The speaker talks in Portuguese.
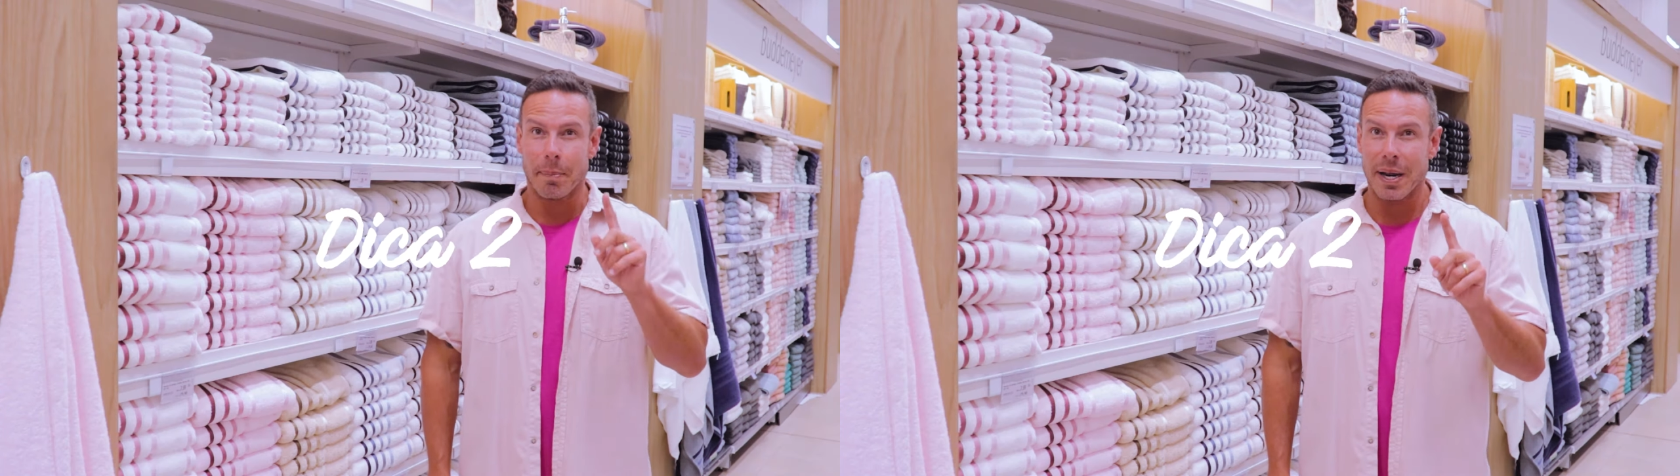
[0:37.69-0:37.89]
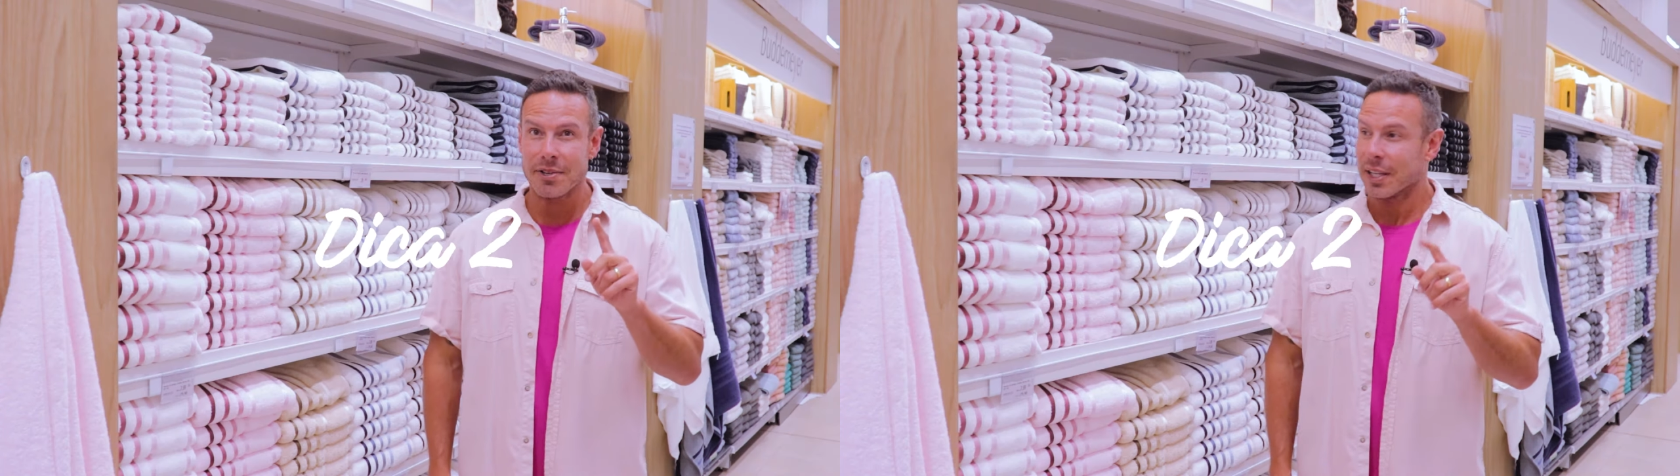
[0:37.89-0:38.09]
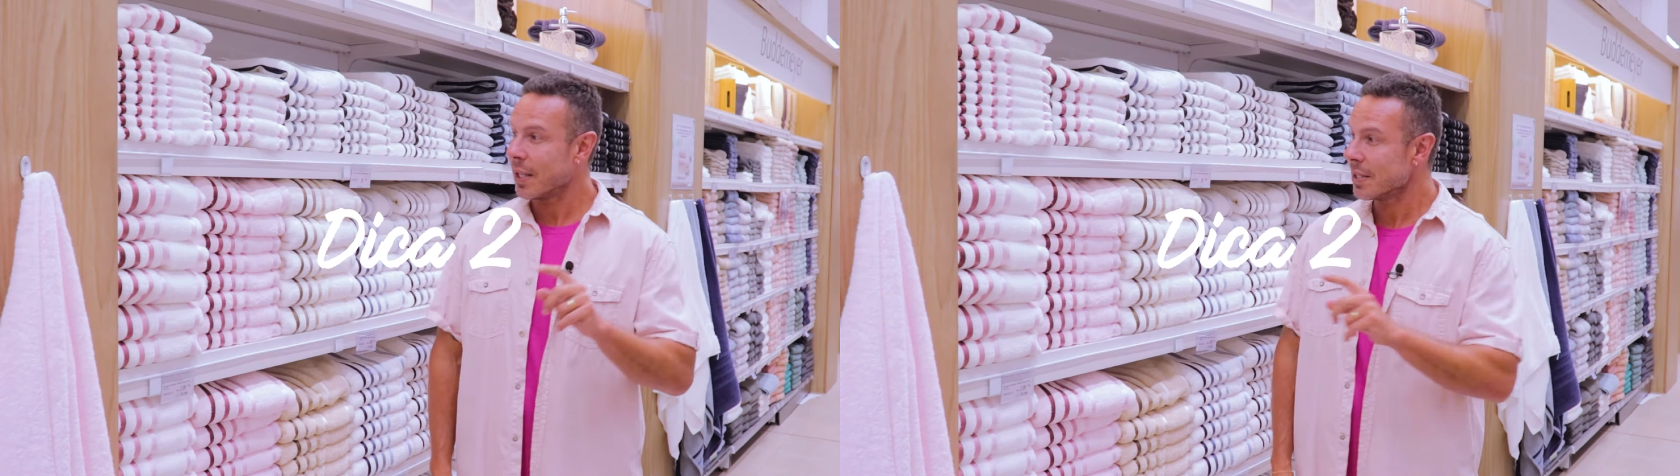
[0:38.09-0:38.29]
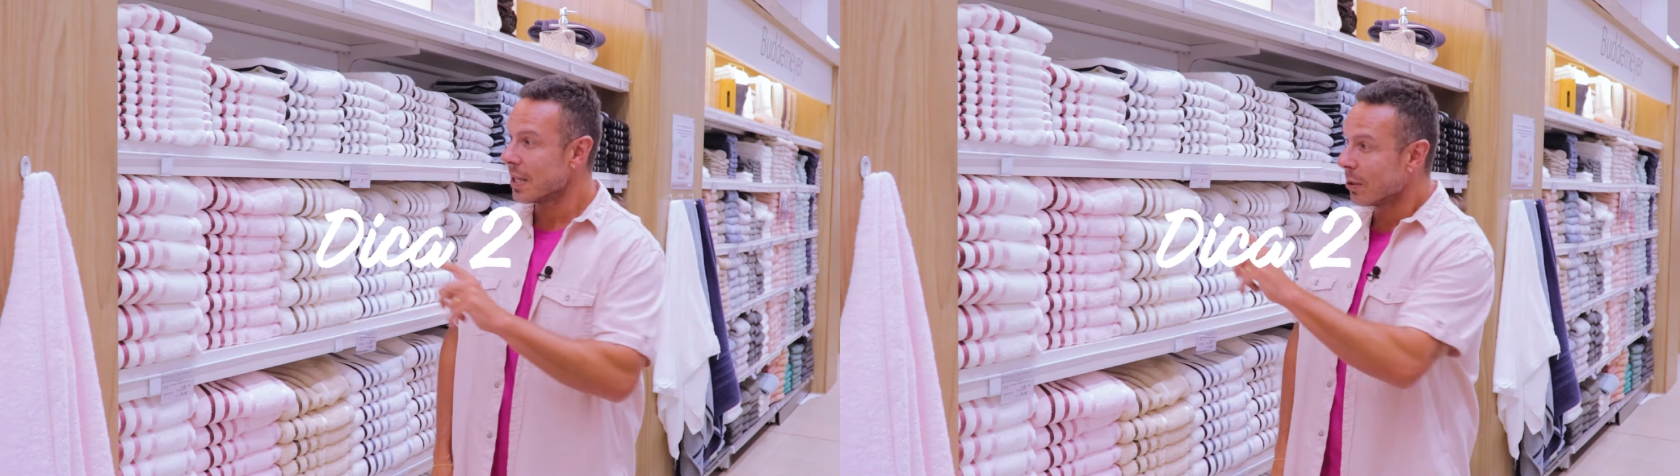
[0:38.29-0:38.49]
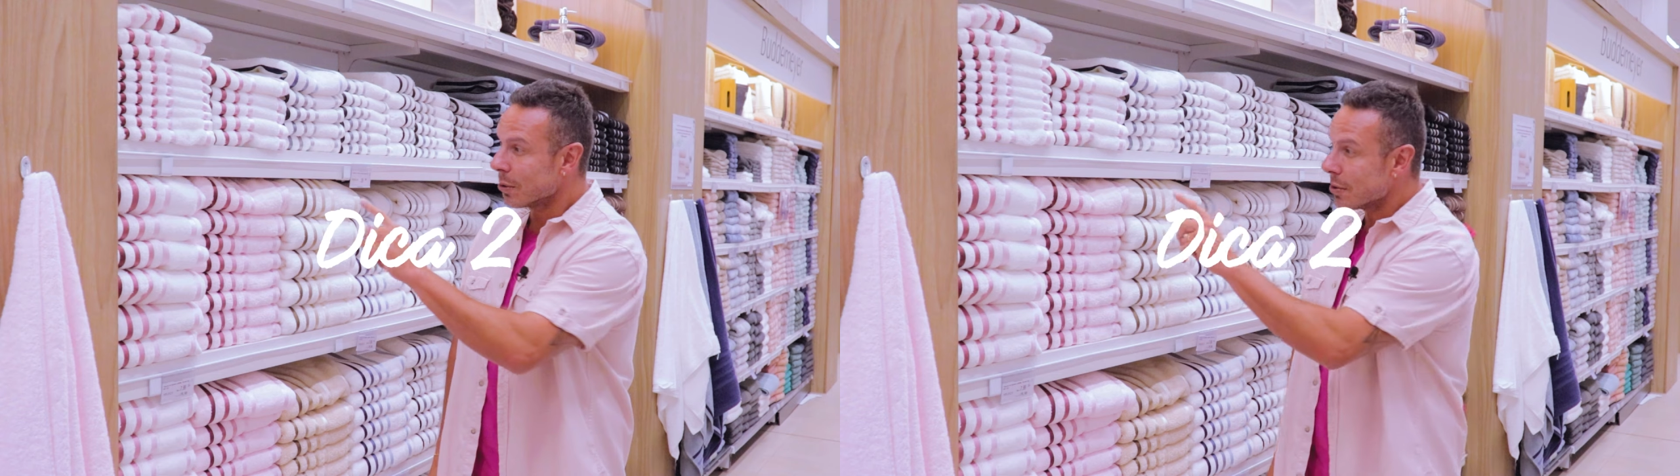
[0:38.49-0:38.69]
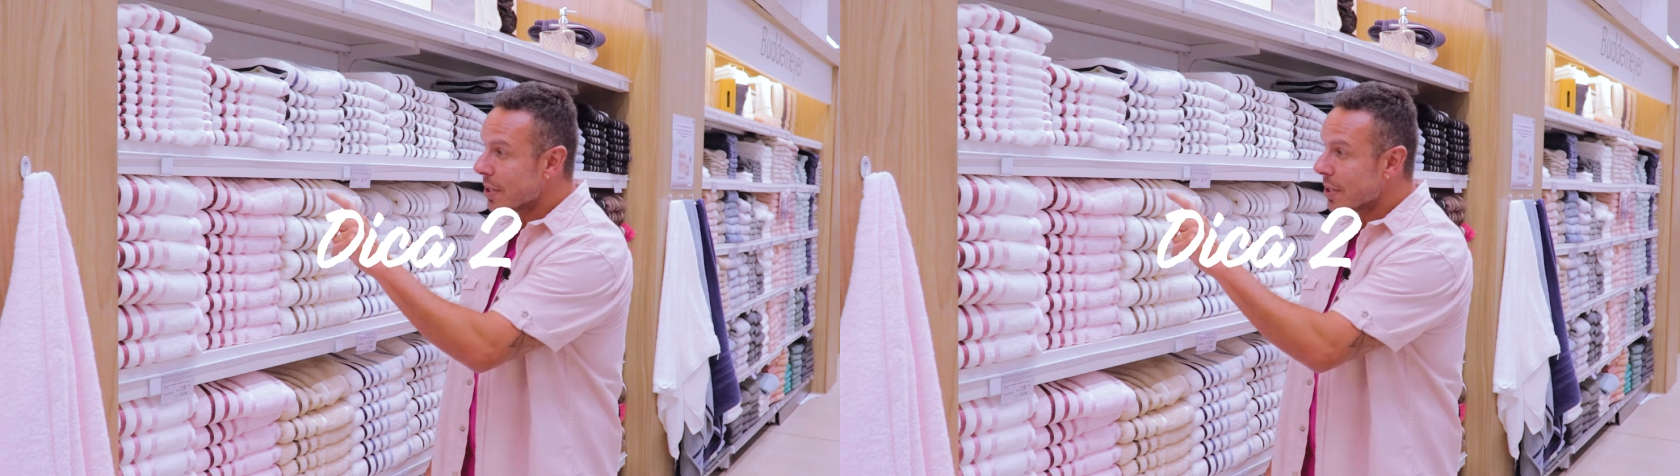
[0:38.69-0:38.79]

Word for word: preste atenção nos